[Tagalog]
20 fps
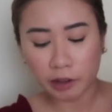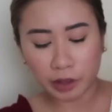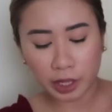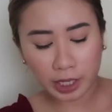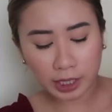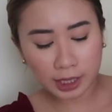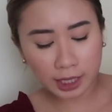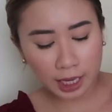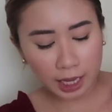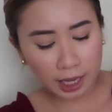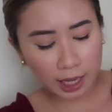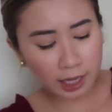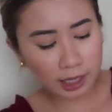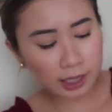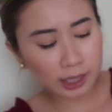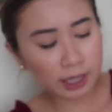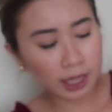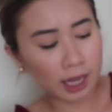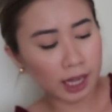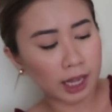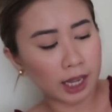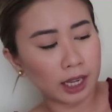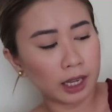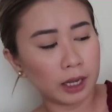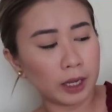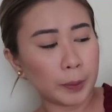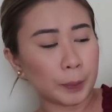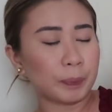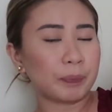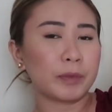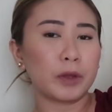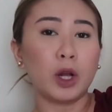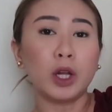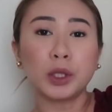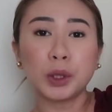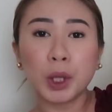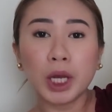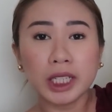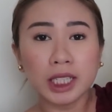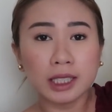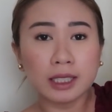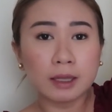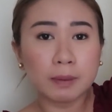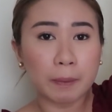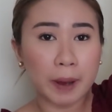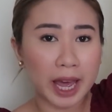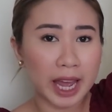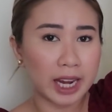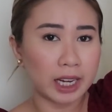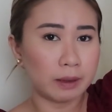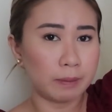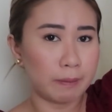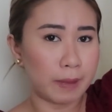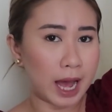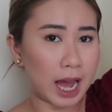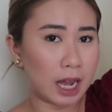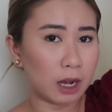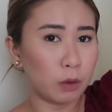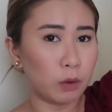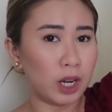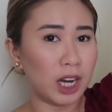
This is um, also an inspired bag.